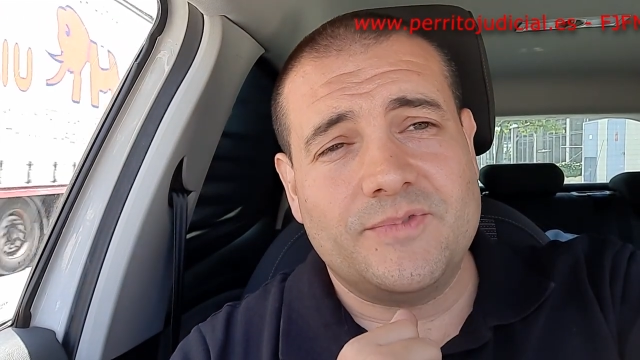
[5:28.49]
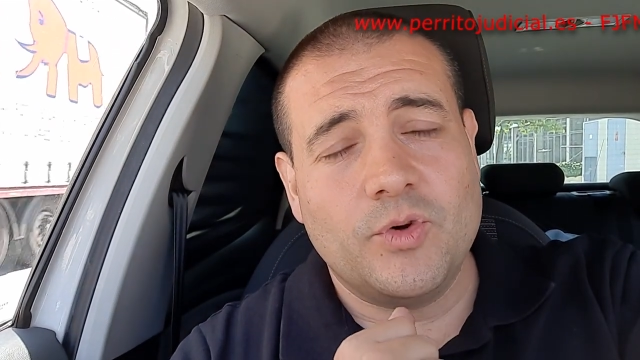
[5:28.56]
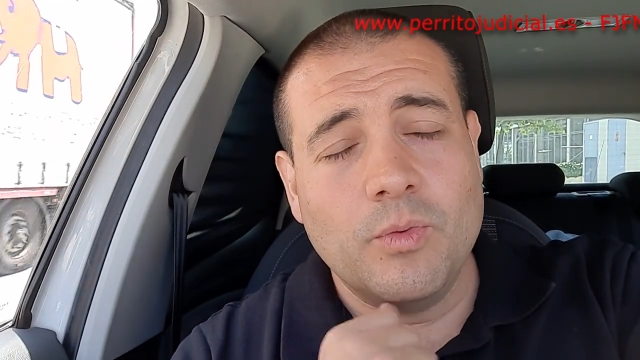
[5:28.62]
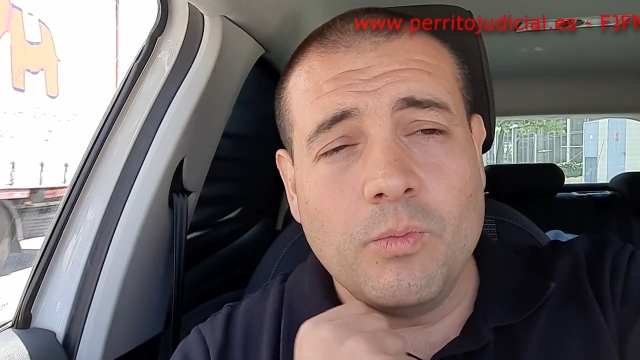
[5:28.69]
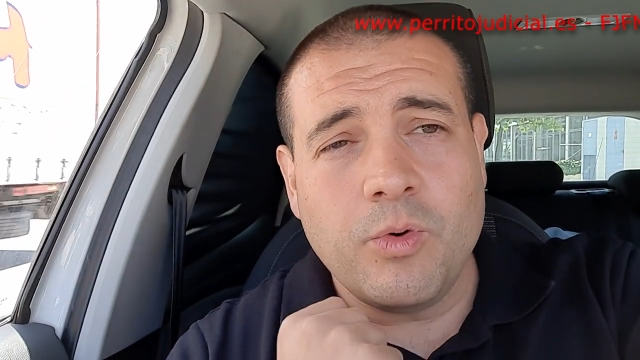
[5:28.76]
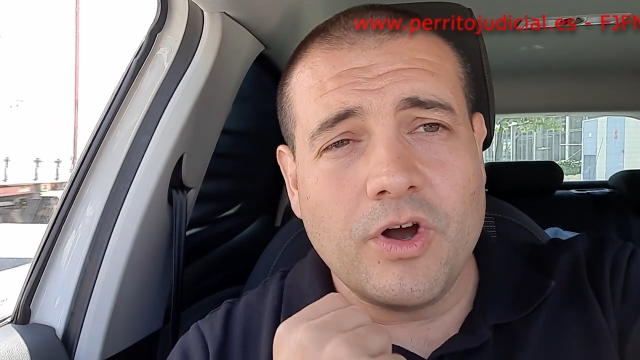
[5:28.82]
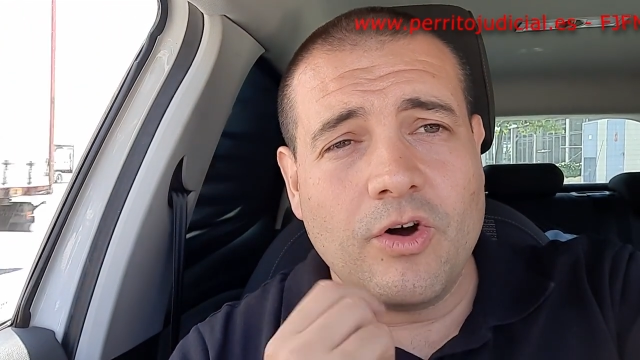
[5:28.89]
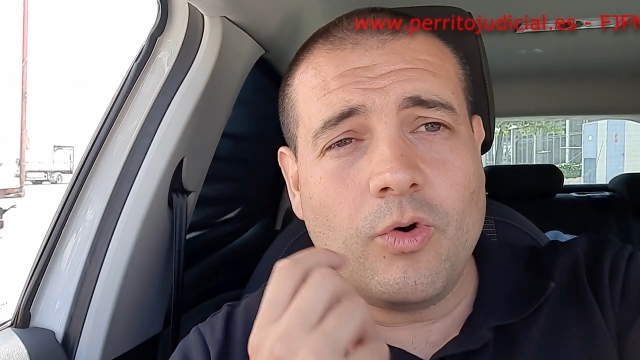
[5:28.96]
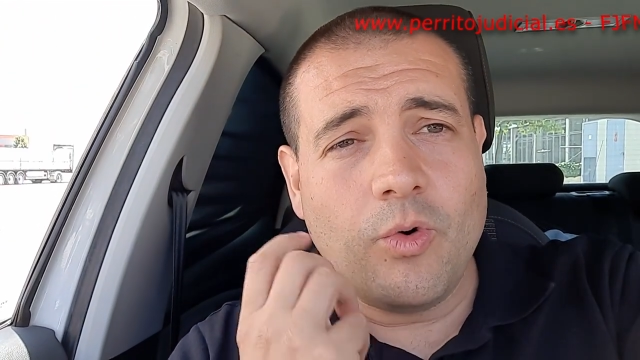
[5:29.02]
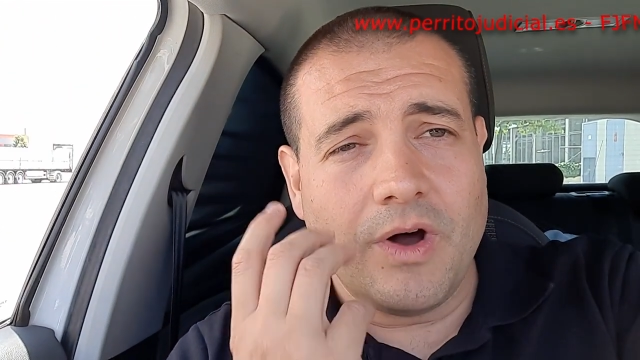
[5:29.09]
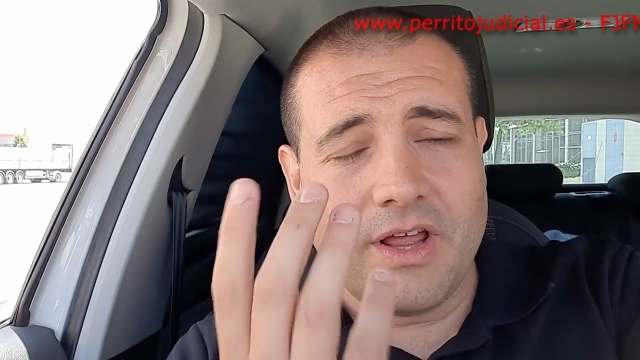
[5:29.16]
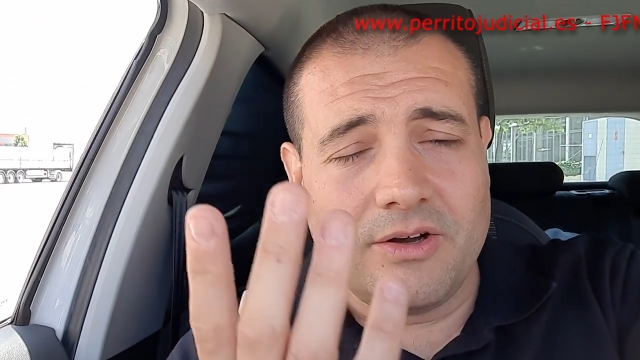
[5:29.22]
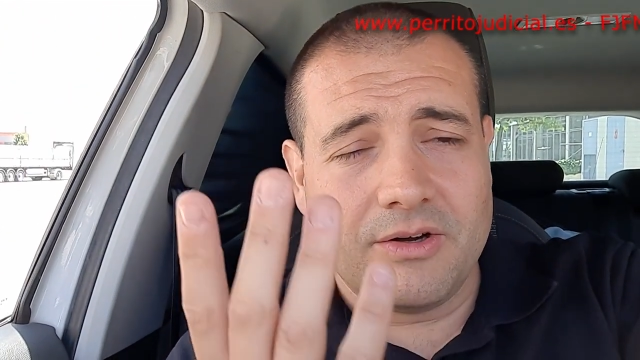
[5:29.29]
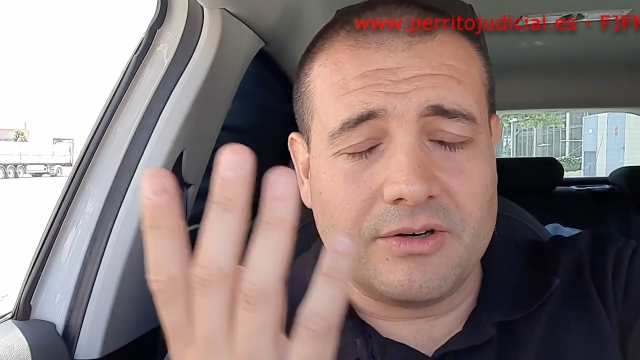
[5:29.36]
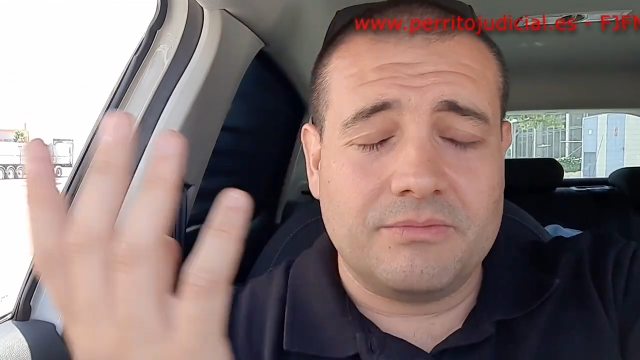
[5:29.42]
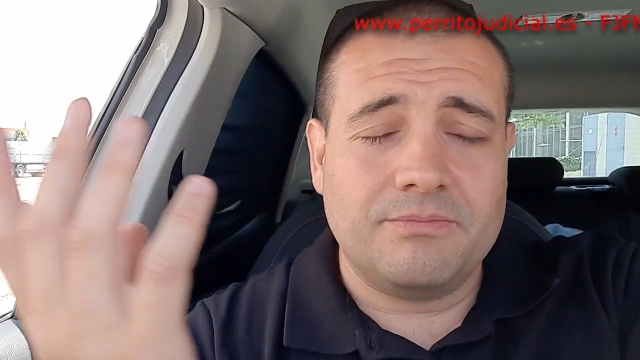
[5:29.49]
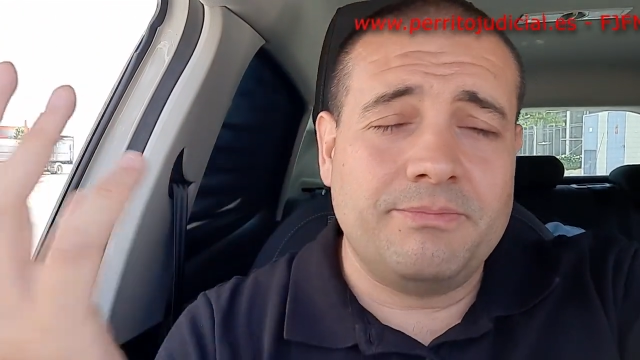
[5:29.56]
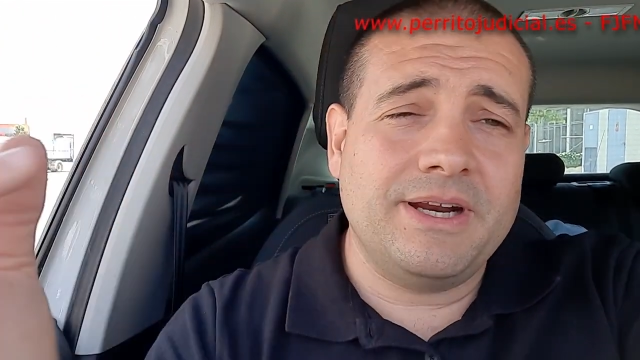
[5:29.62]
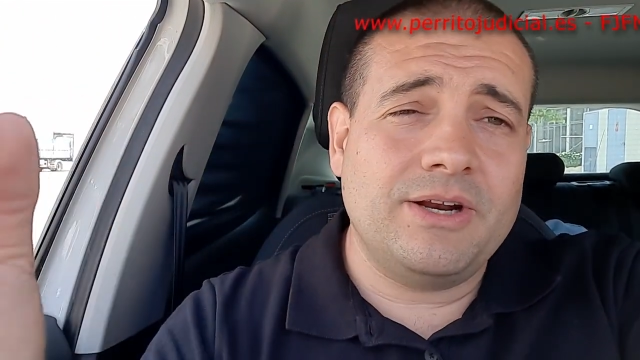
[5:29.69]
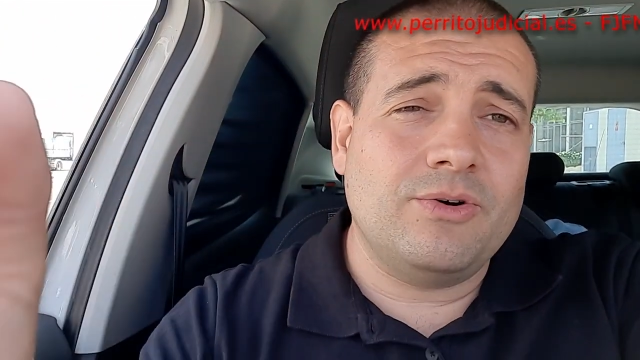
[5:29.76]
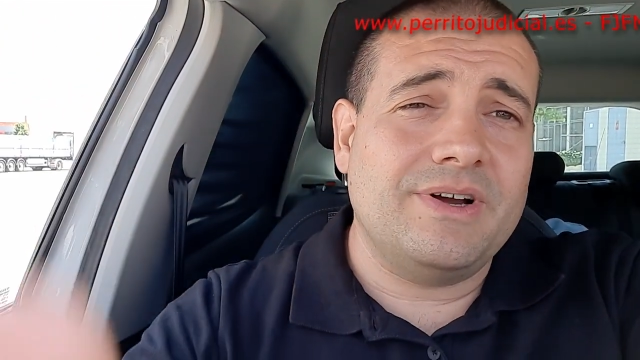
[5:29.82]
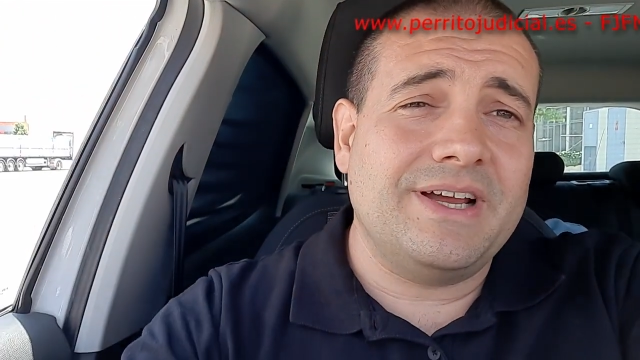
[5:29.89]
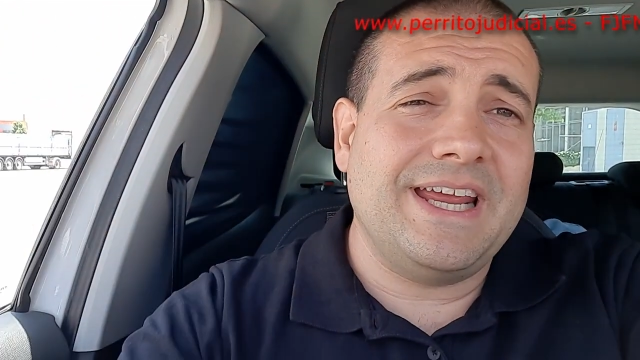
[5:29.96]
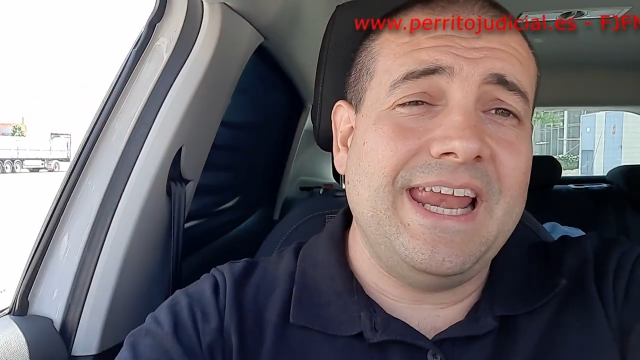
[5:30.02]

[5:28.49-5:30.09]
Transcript: un buen jugador, pero